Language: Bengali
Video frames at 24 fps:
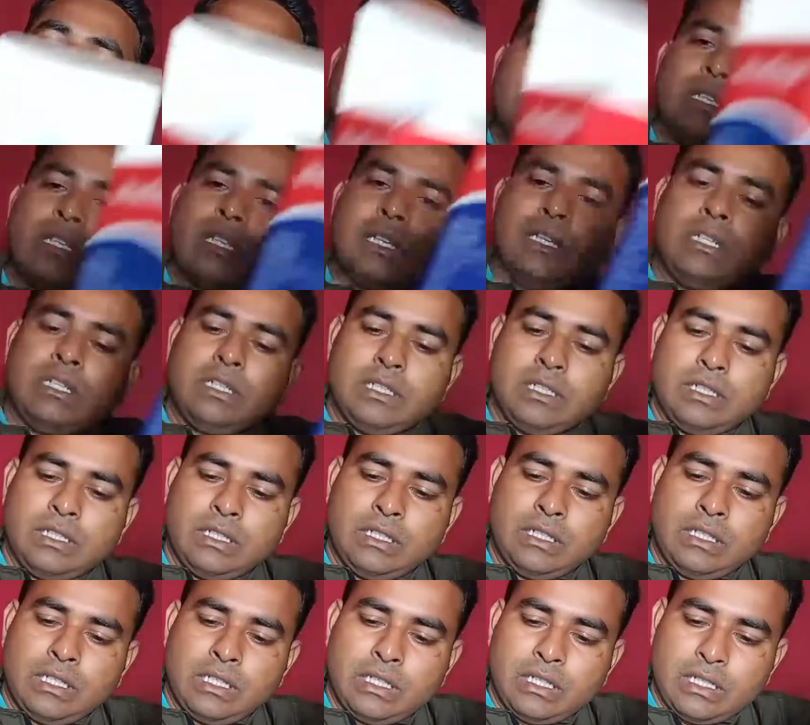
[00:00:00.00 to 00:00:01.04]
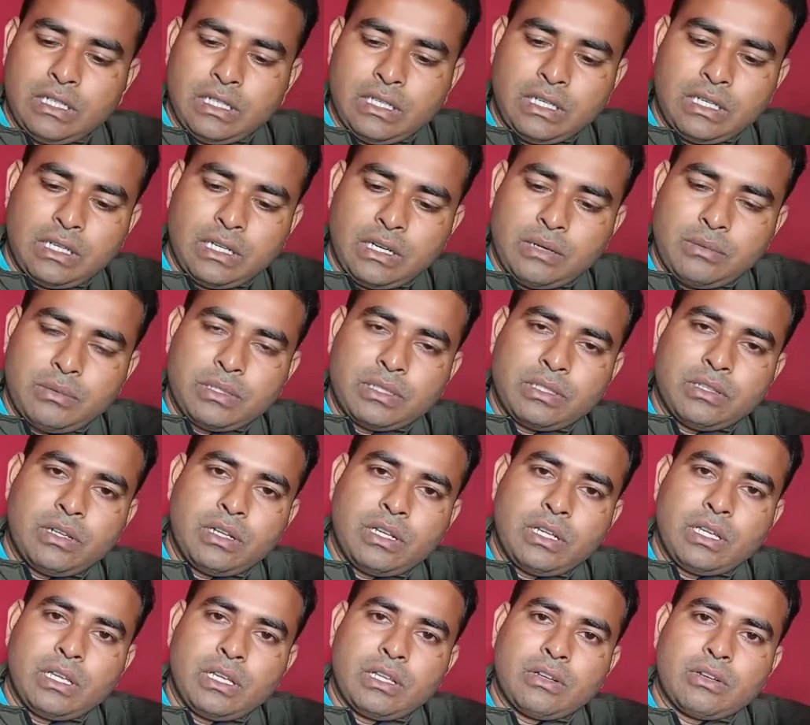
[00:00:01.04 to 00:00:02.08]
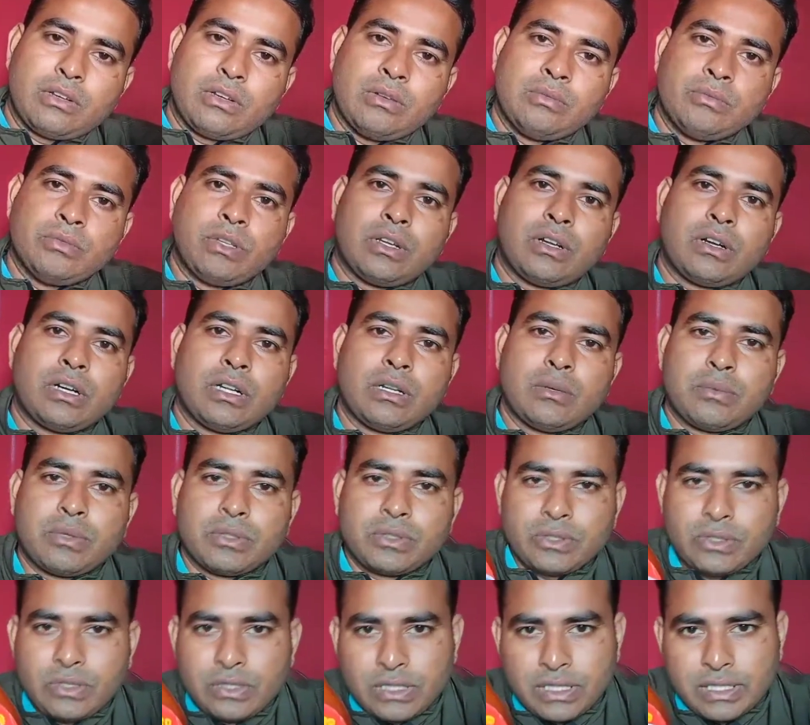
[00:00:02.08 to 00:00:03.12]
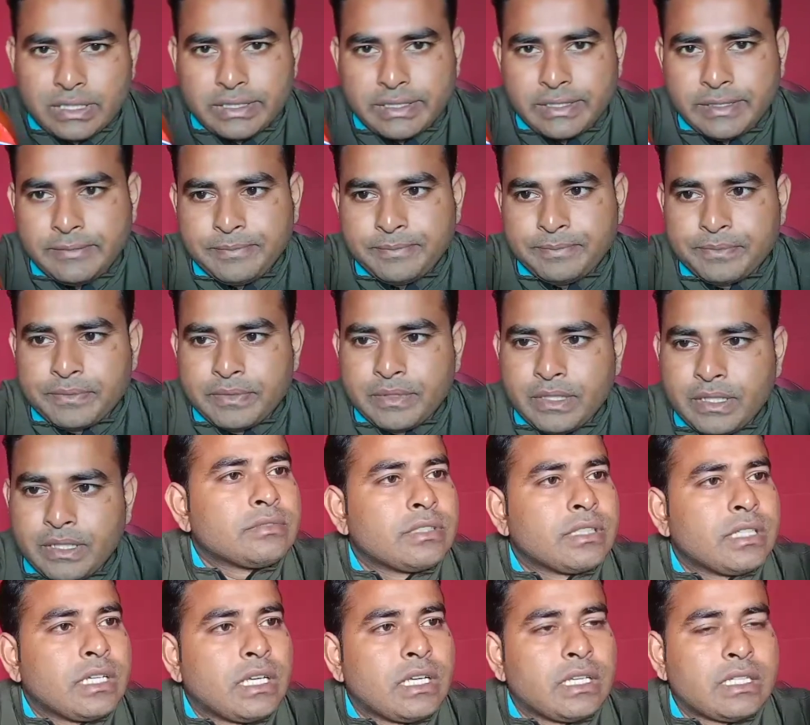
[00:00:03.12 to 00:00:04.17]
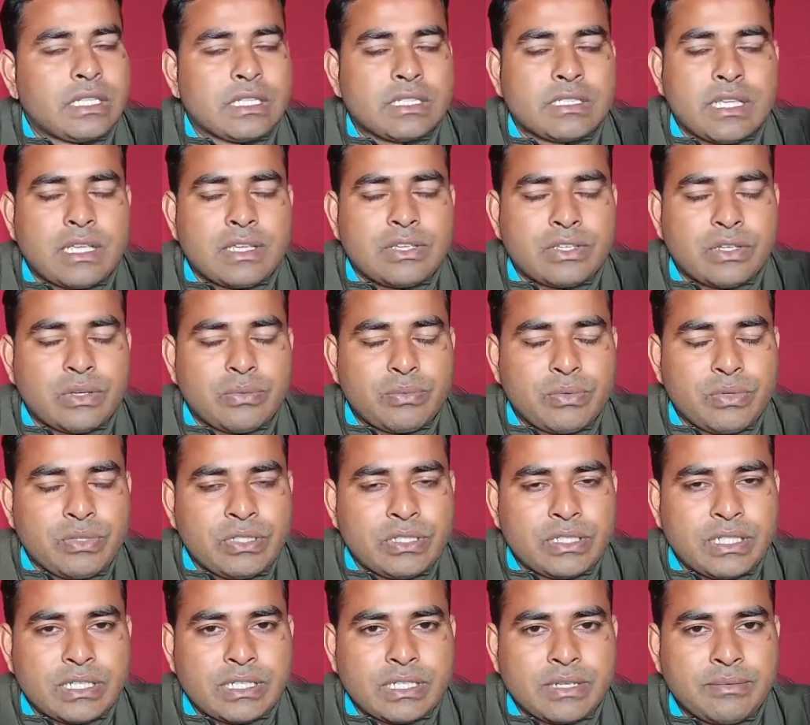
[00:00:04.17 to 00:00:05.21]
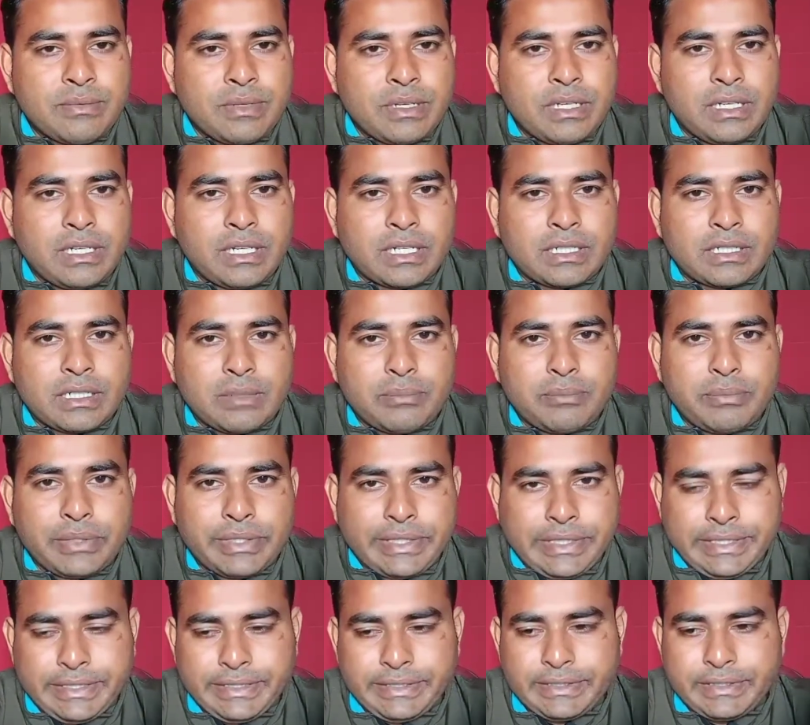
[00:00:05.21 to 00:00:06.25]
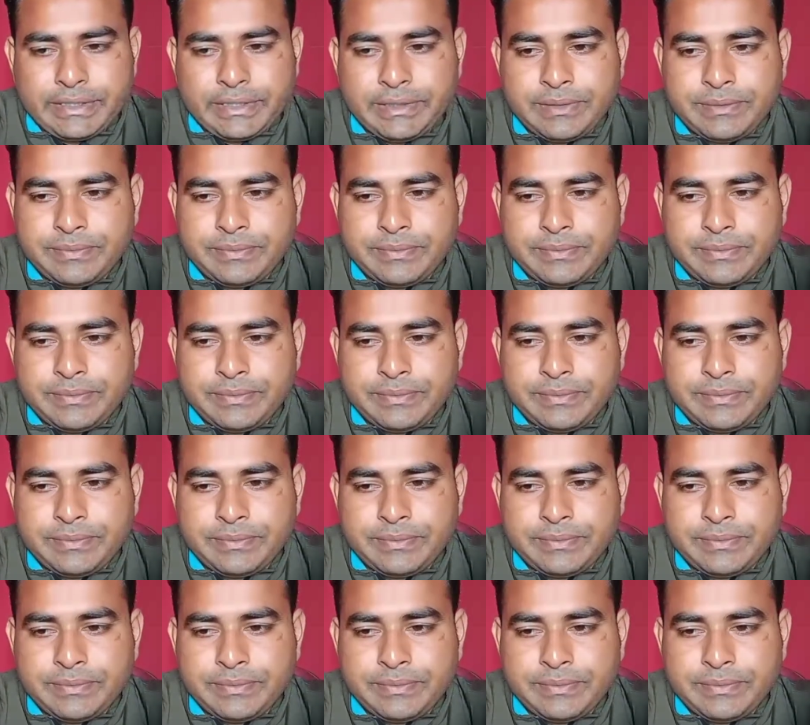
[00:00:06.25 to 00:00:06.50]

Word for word: দেখেন এটার ভিতরে এরকম ধরনের বোতল থাকে এটা চারশো পঞ্চাশ এর একটা প্যাকেজ